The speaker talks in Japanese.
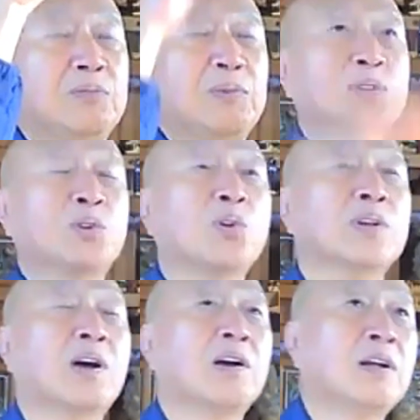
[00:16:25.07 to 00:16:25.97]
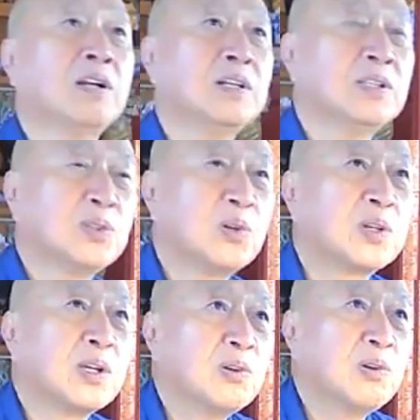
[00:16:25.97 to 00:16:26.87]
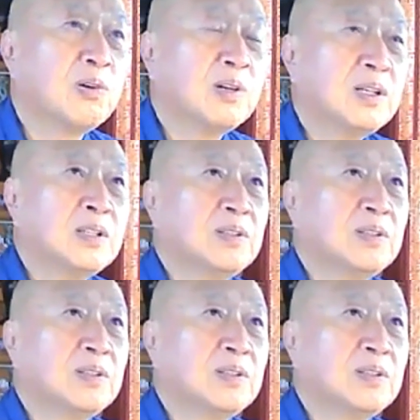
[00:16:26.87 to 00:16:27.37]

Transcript: まあ、いろんな表現を、